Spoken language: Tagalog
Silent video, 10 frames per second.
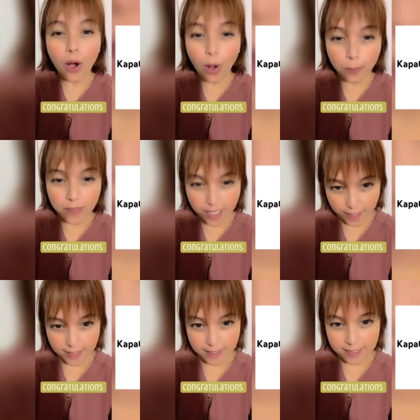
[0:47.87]
of
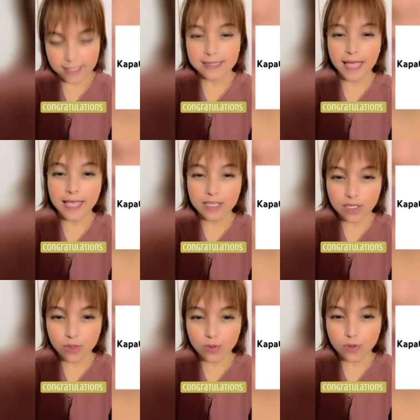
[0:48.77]
luck. Thank
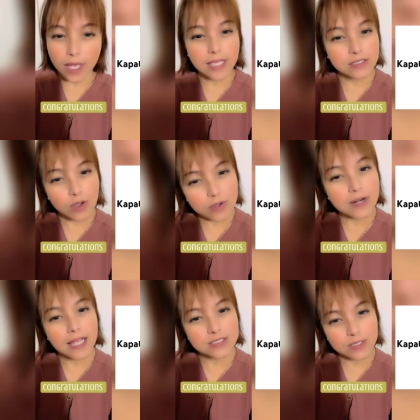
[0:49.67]
you and
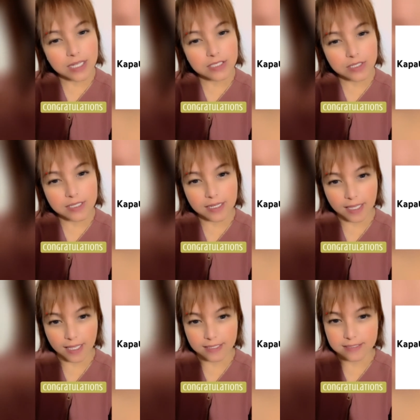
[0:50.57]
congratulations
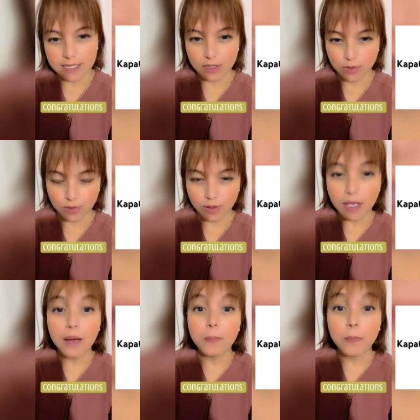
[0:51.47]
again sa iyong
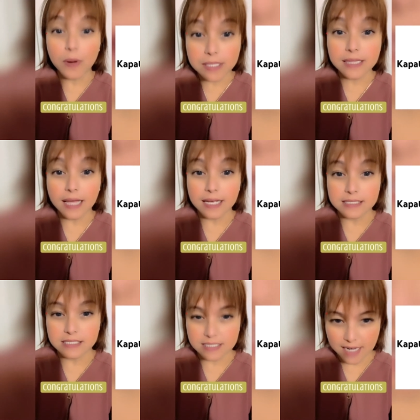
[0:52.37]

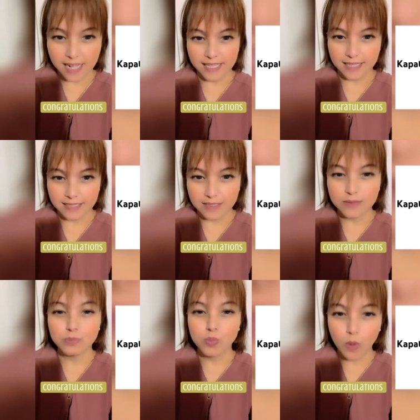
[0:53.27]
monetized channel.
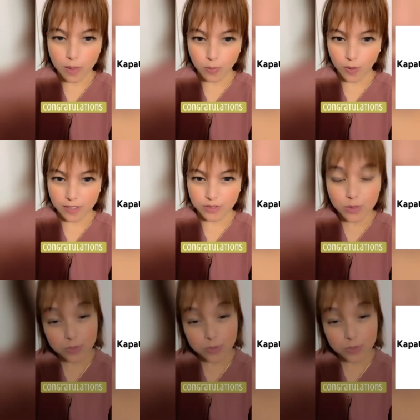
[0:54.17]
Mua mua chup